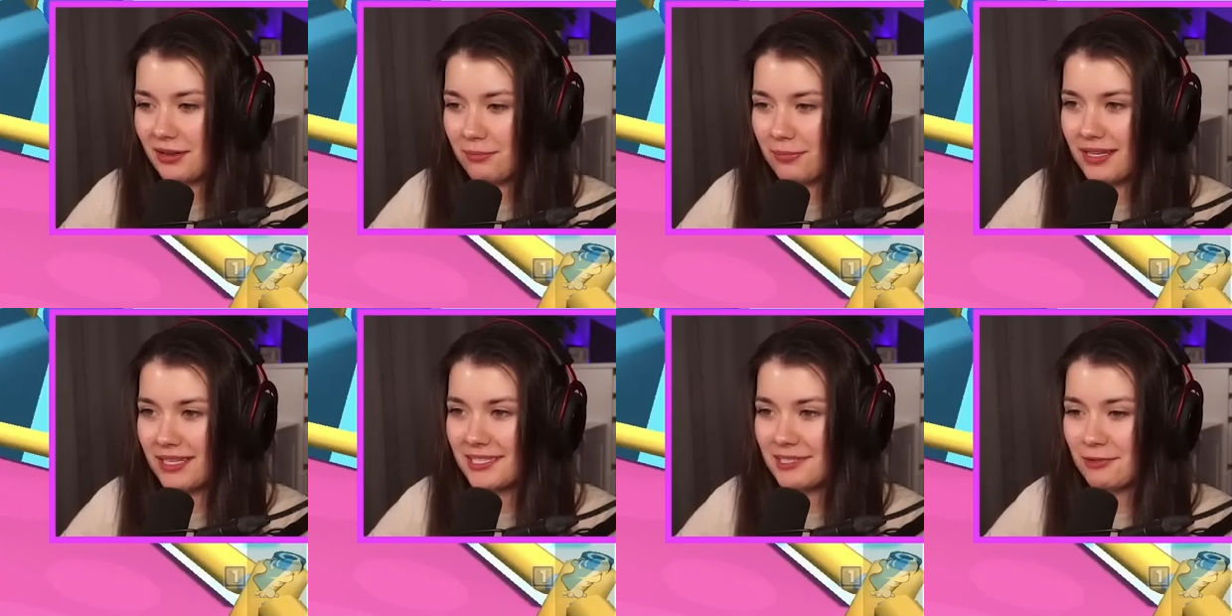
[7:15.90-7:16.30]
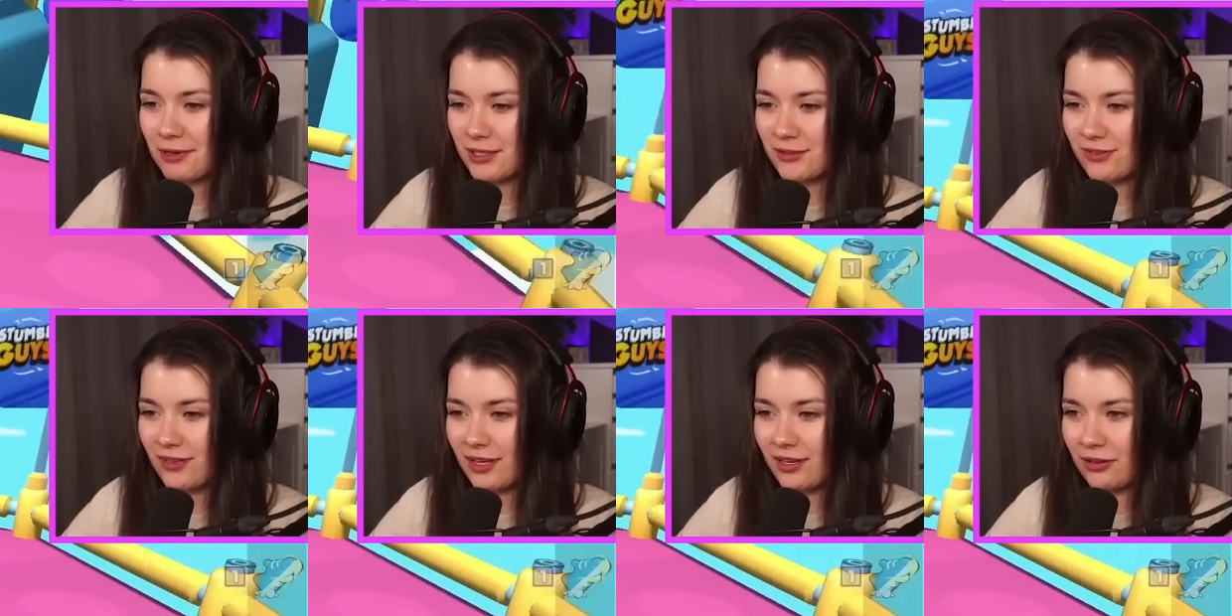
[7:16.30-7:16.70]
będzie
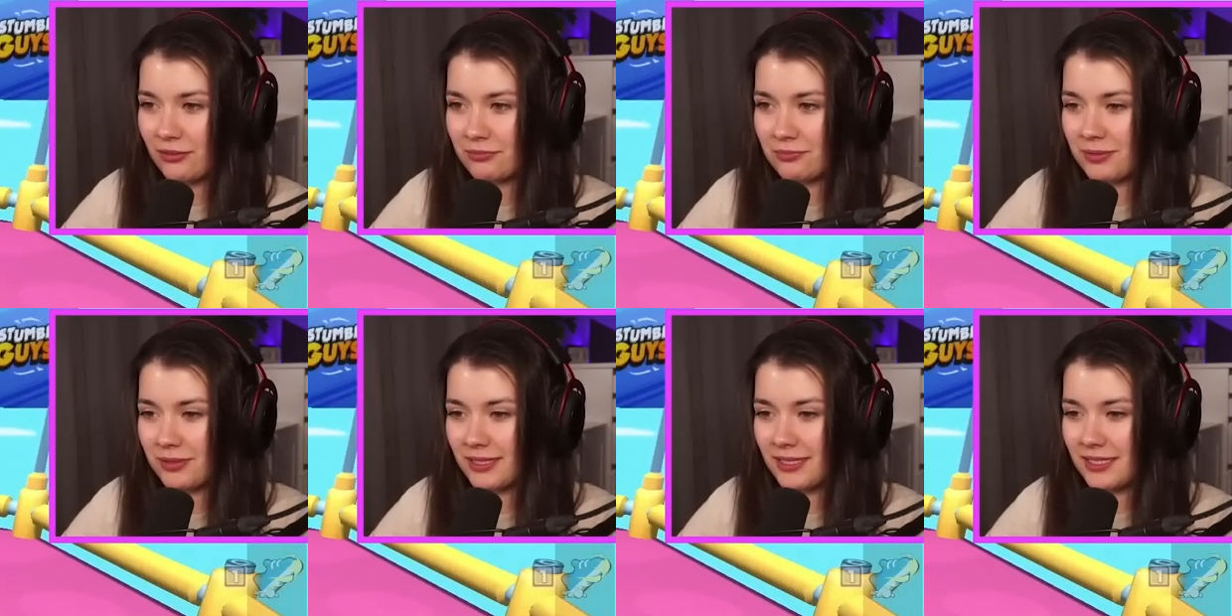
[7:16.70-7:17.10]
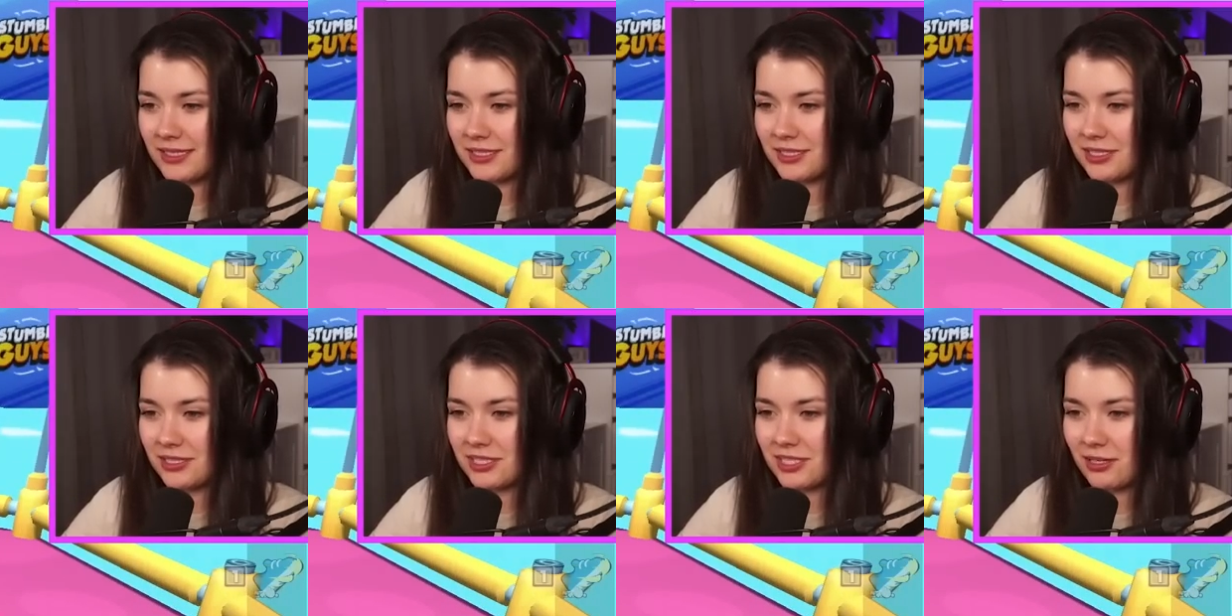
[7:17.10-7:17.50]
łatwe lobby
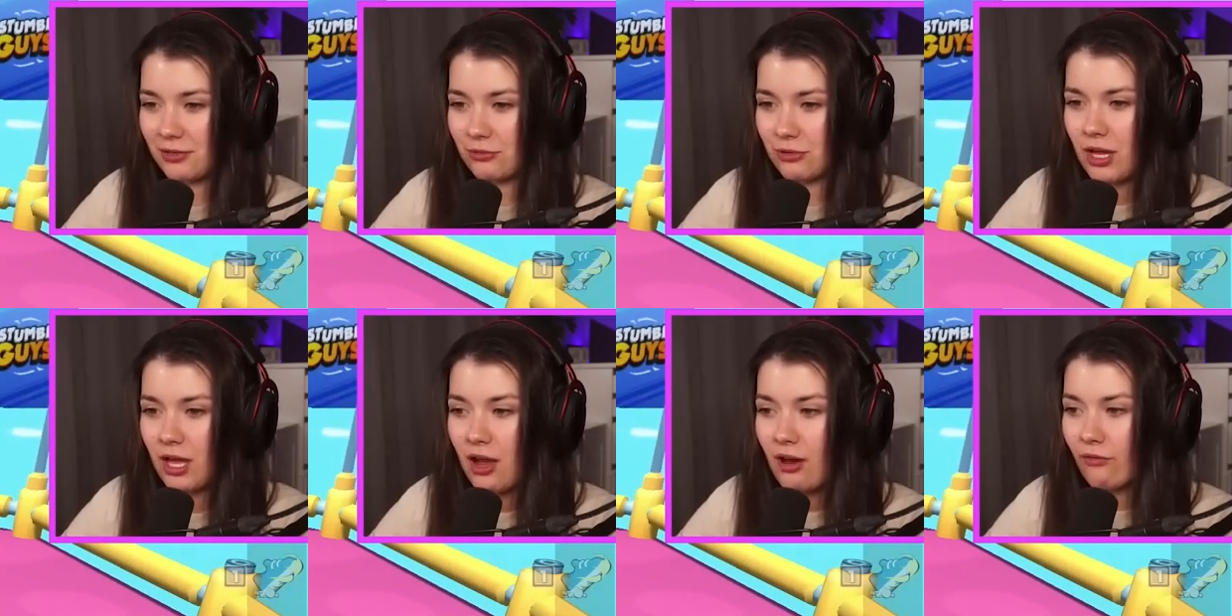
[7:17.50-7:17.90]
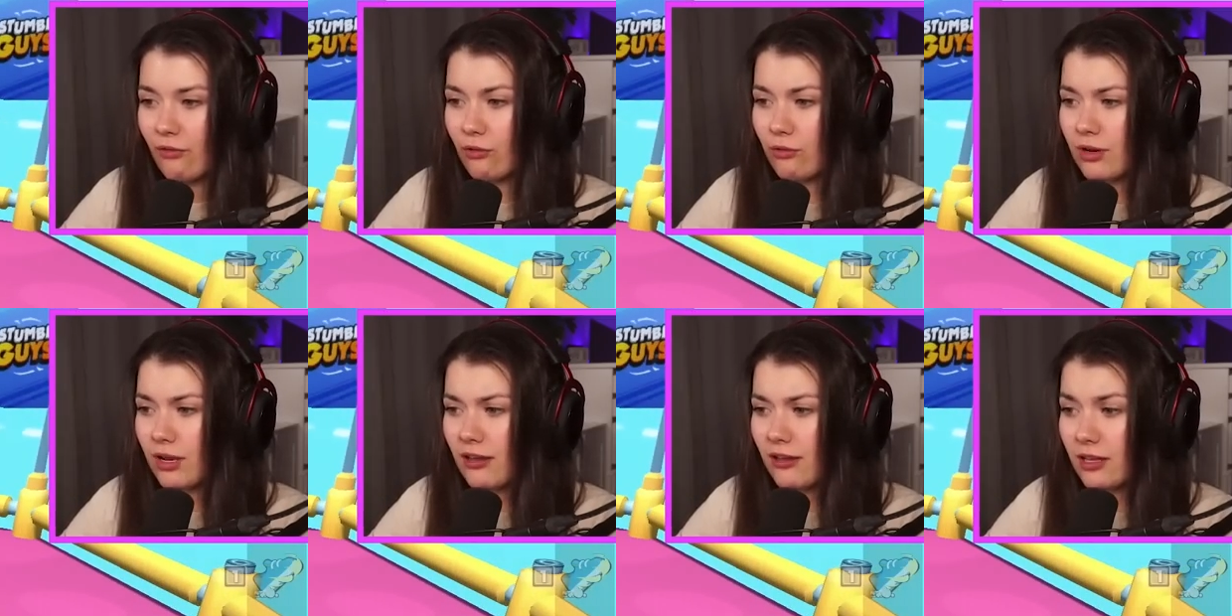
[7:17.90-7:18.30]
i że się... W
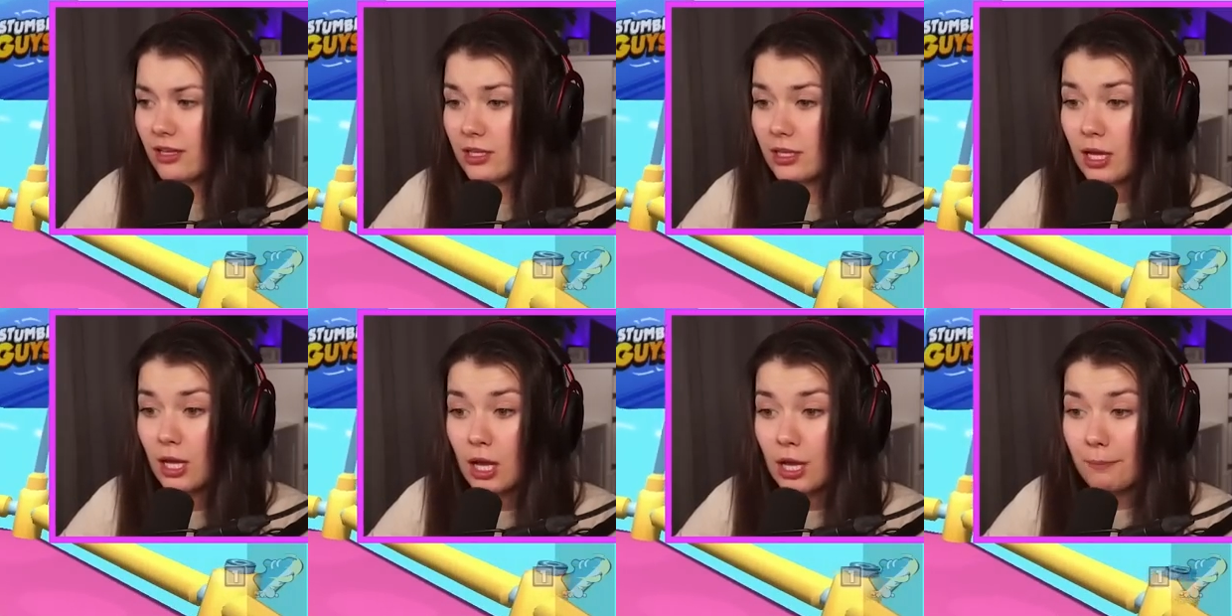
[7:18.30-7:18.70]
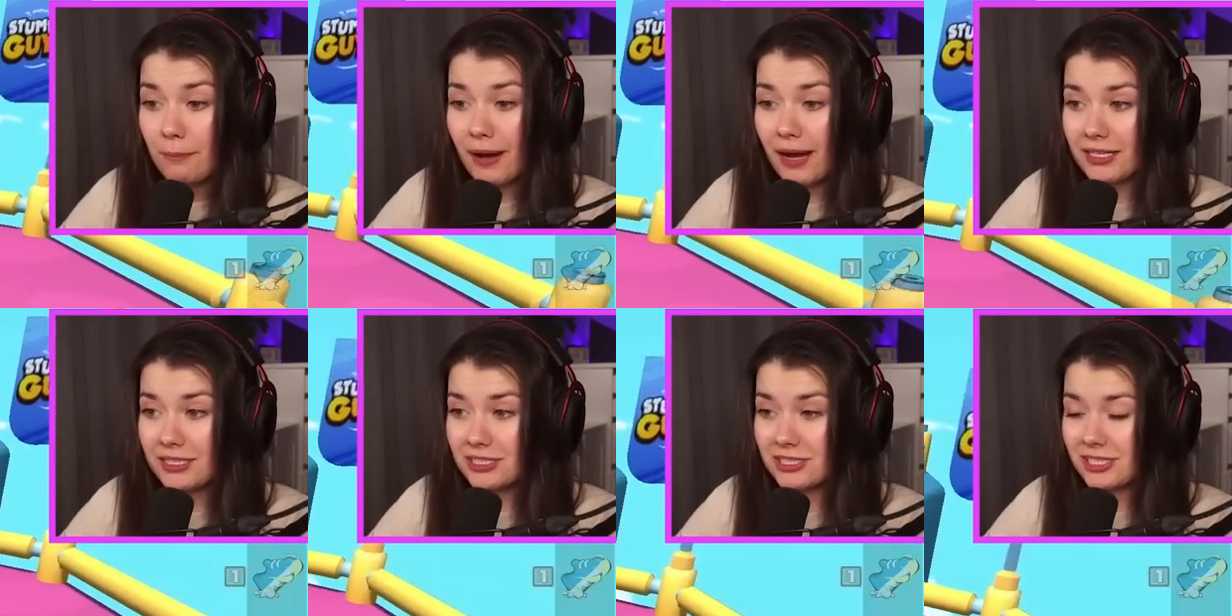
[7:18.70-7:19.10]
ogóle,
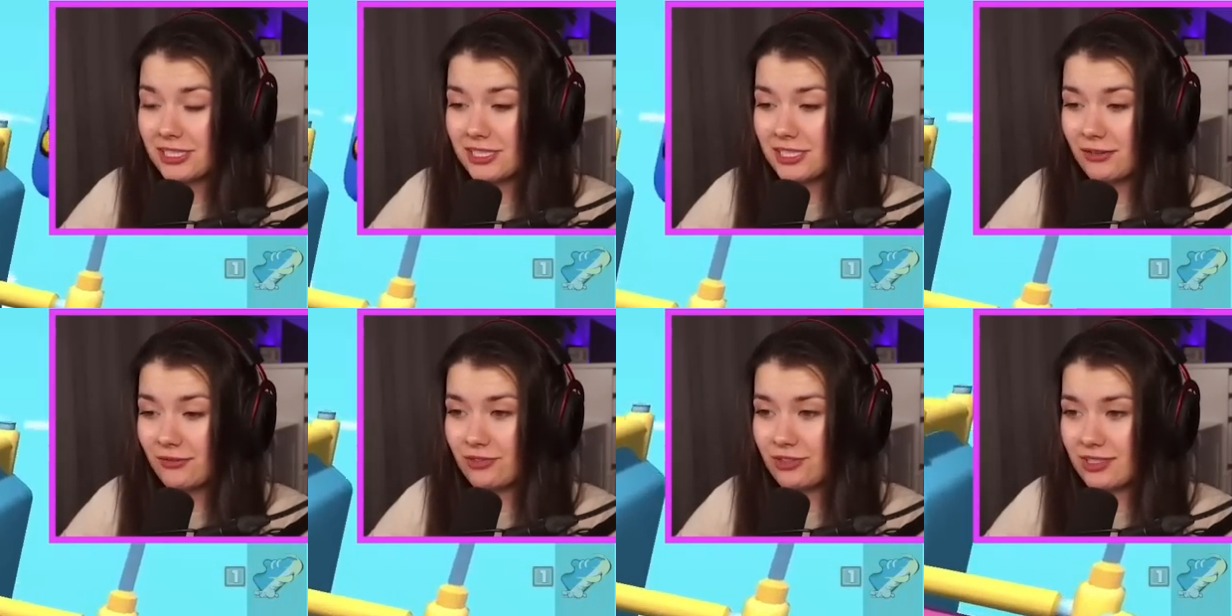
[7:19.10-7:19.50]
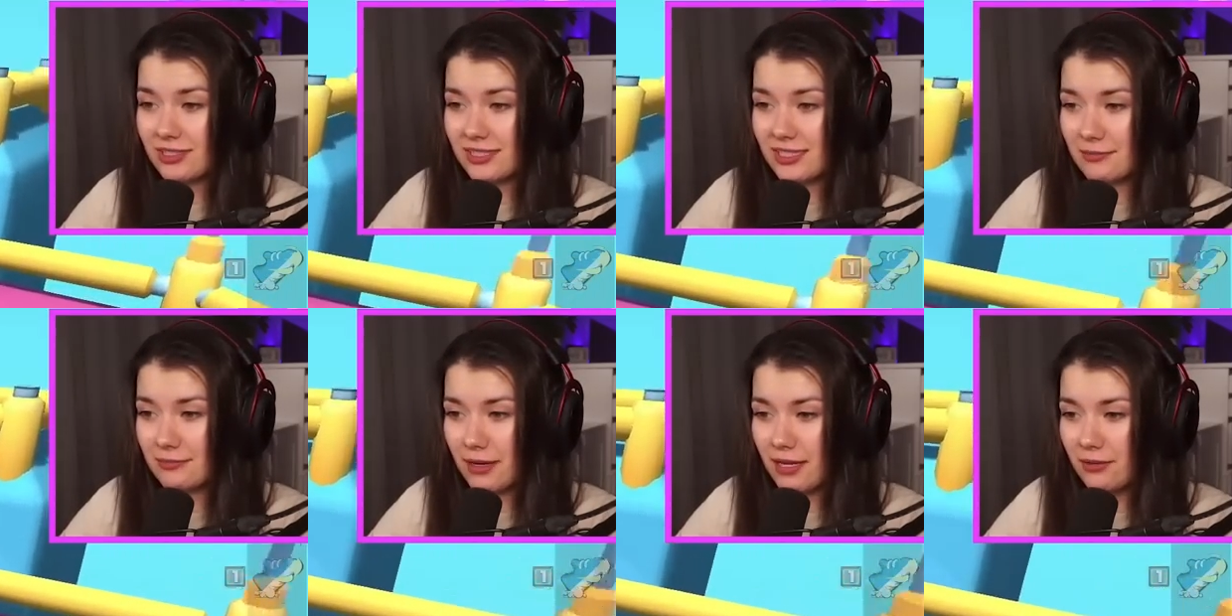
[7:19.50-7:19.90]
patrzcie się,
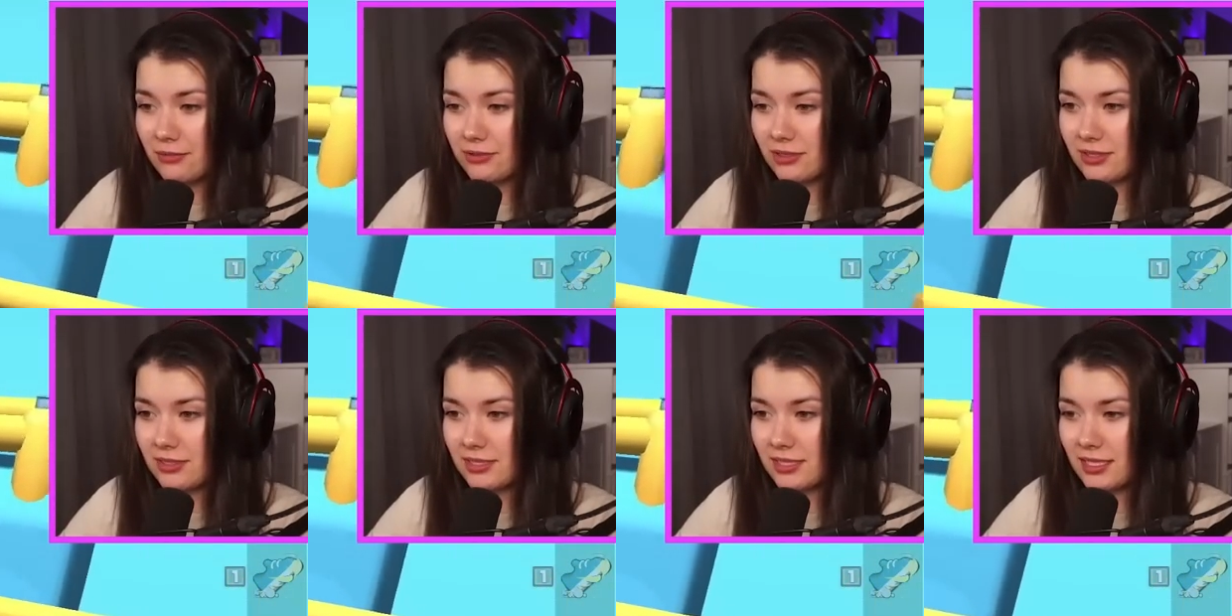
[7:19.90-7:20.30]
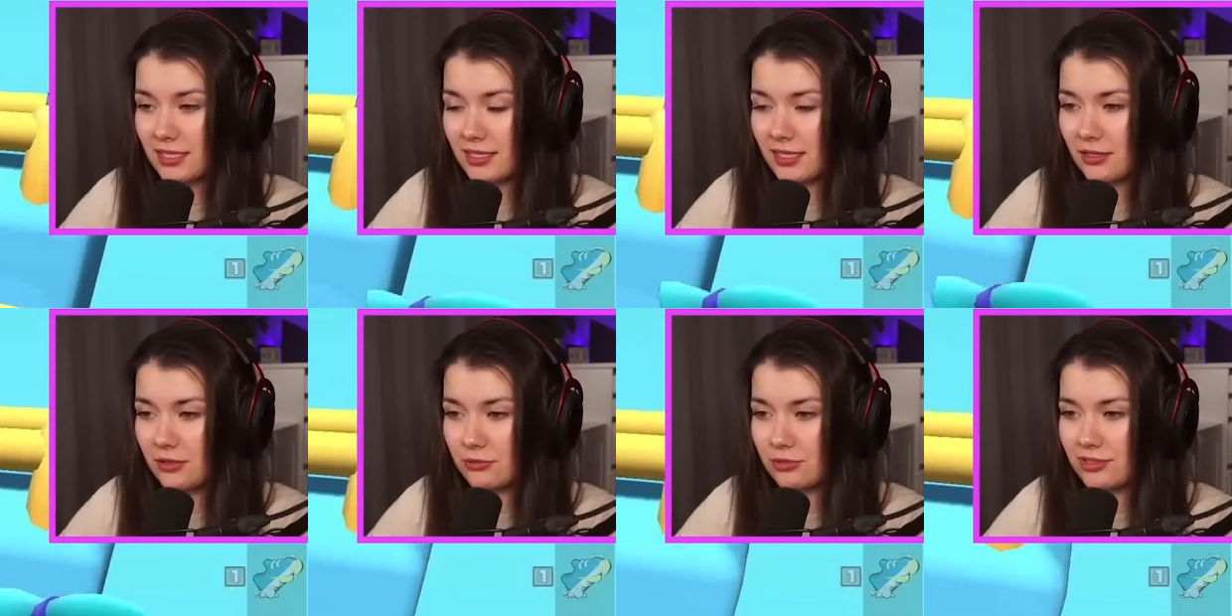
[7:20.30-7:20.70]
wszyscy mają te
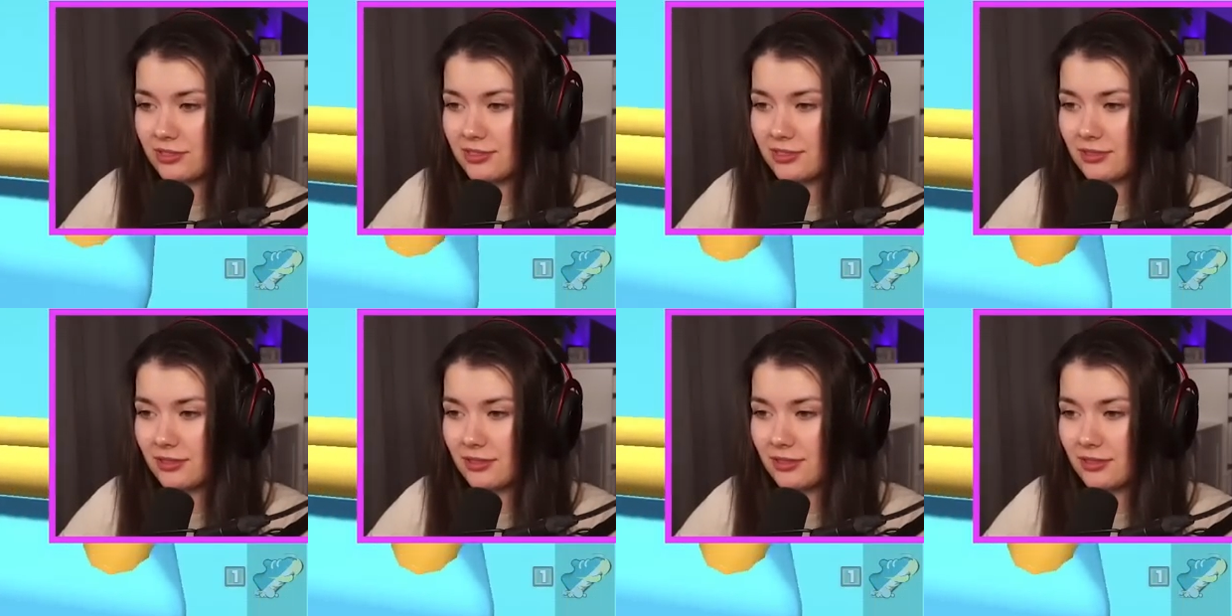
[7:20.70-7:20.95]
skiny już.